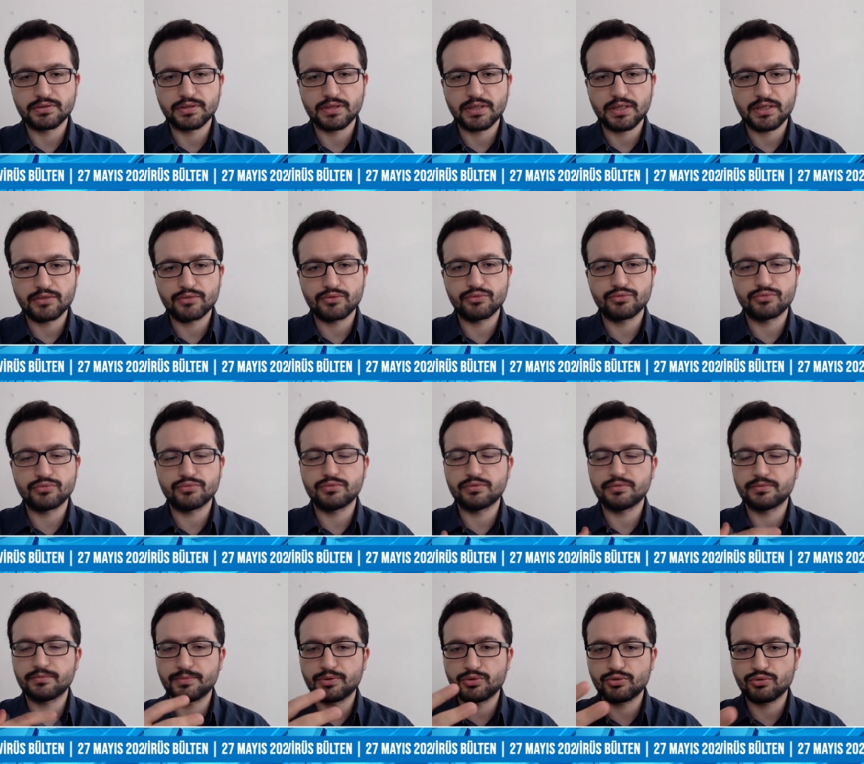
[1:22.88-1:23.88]
her
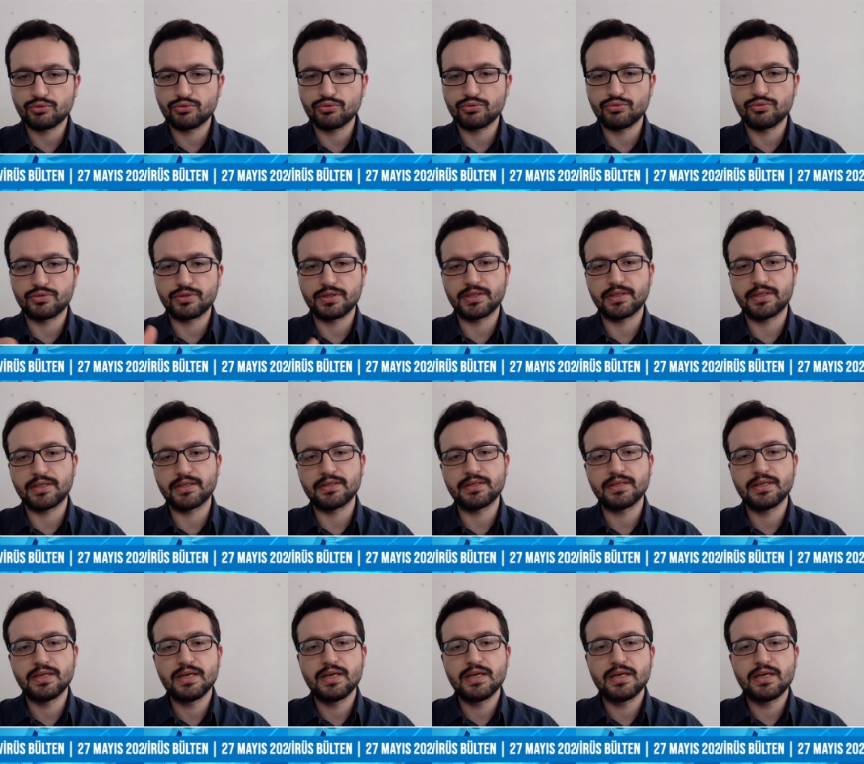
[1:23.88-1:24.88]
gün birçok
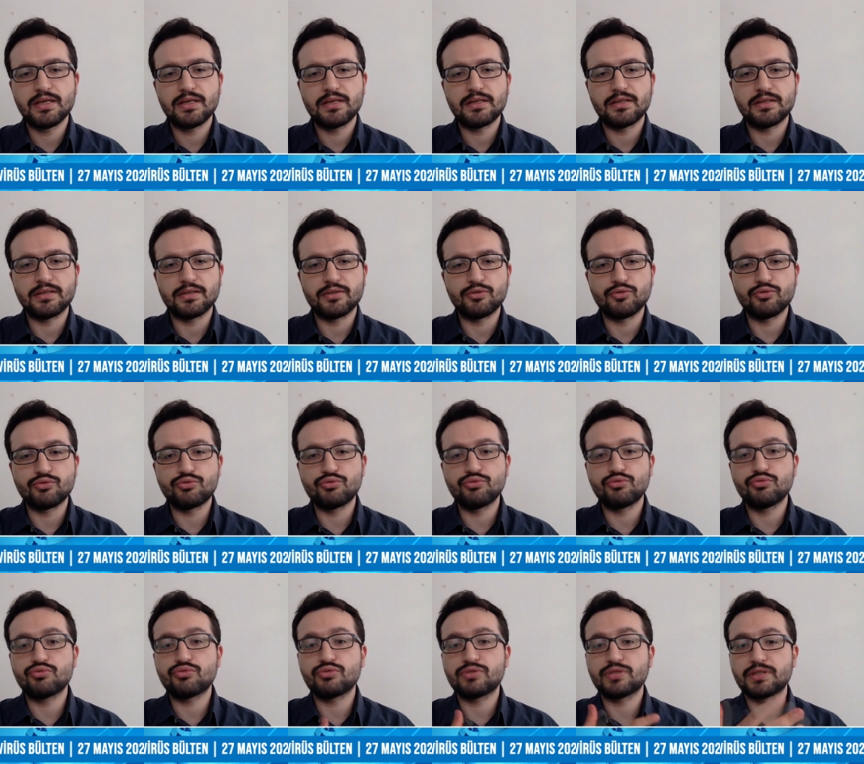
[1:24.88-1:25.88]
ülkeden e,
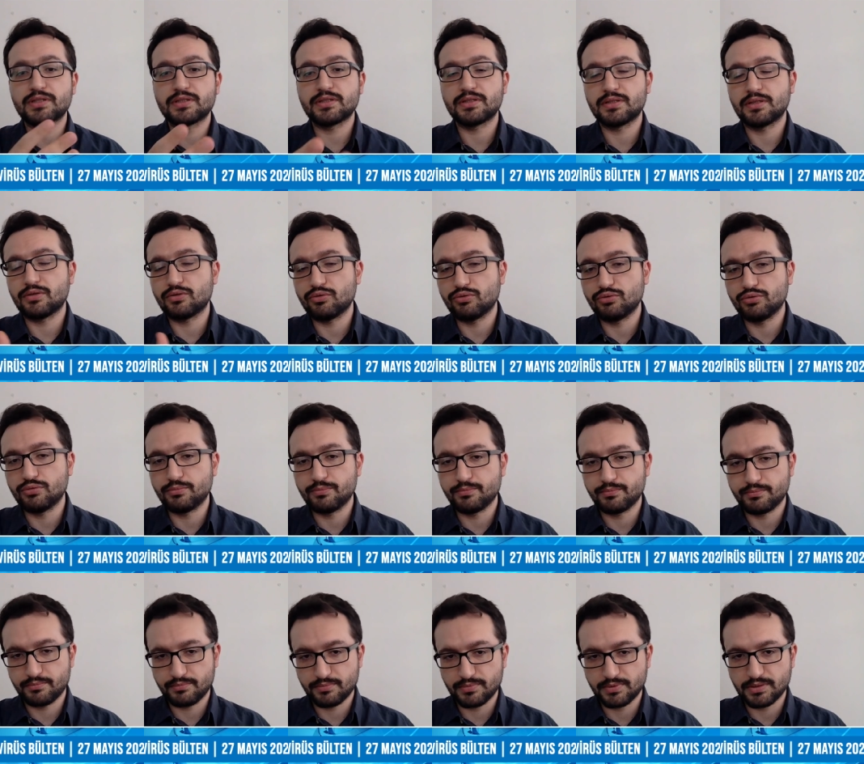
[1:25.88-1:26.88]
yüzün üzerinde
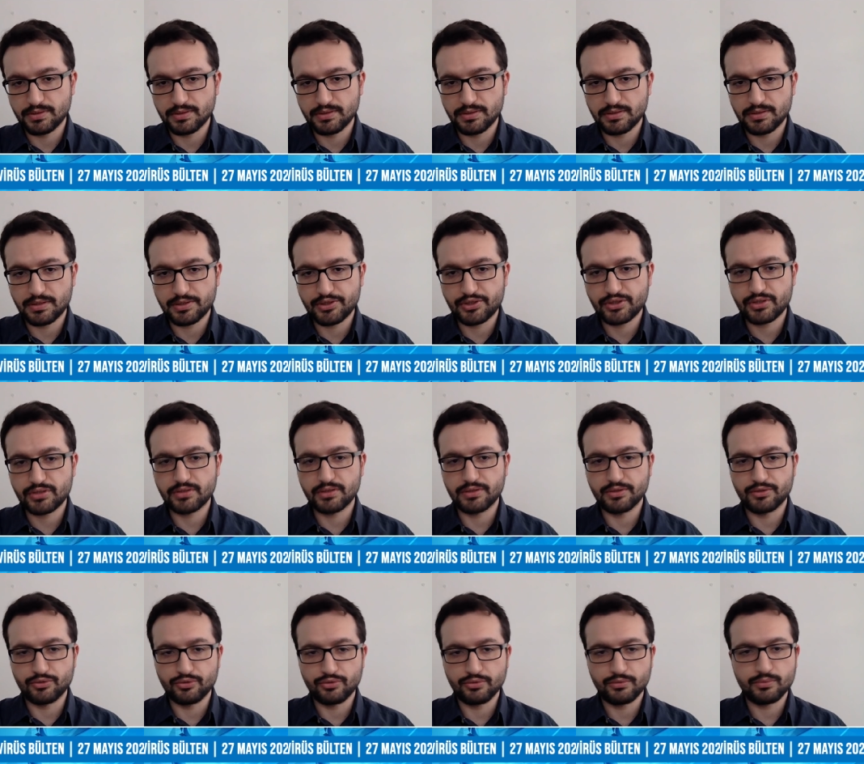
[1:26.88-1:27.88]
ölüm e,
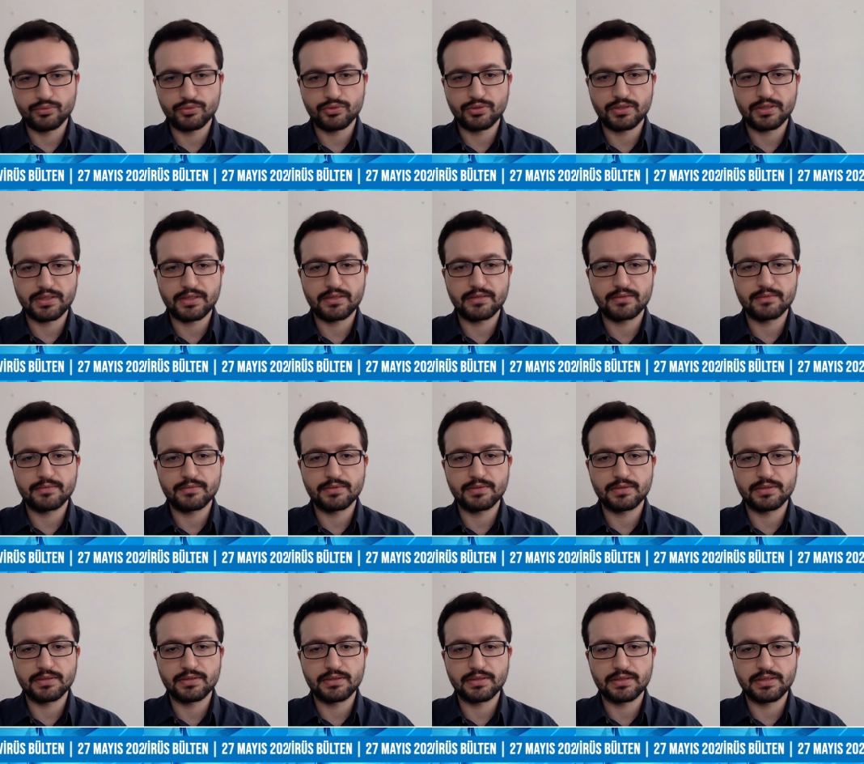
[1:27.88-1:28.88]
açıklanıyor. Bunlardan
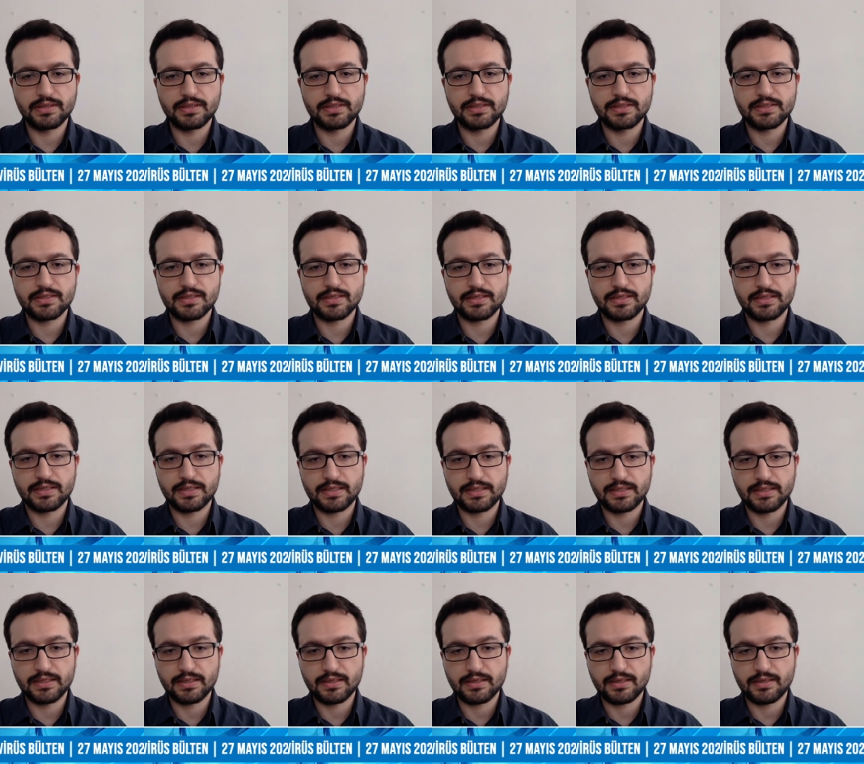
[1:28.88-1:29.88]
e, ilk
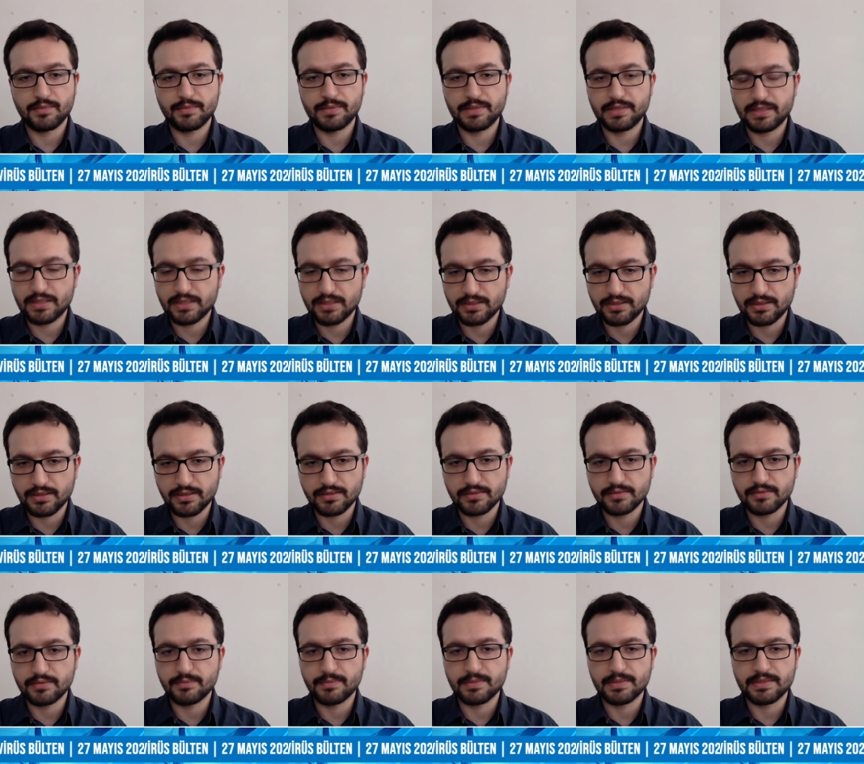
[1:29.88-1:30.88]
sıradakiler
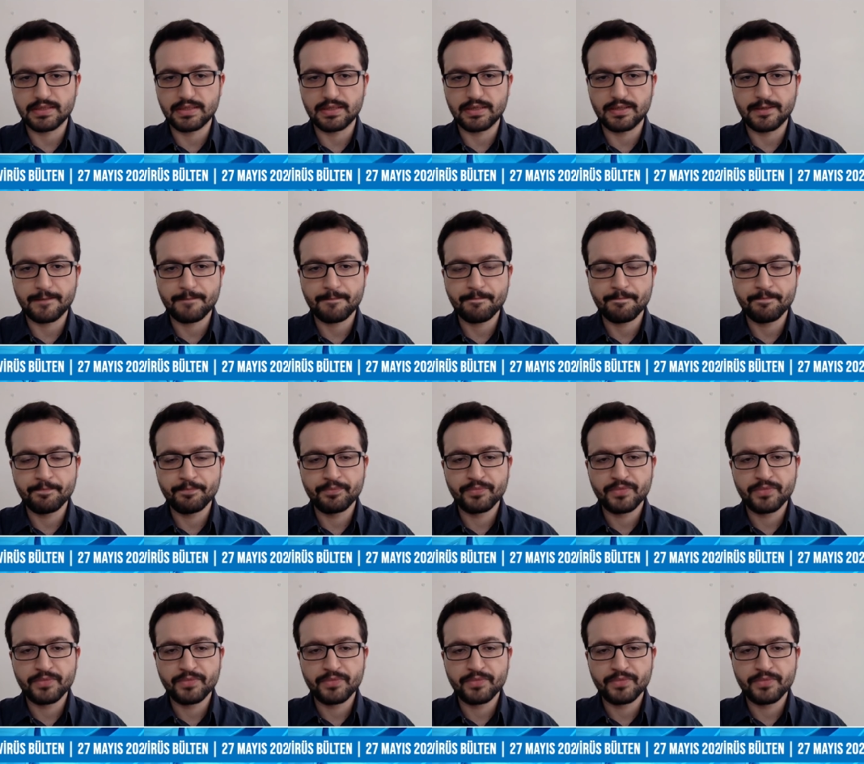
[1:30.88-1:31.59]
Amerika'da mesela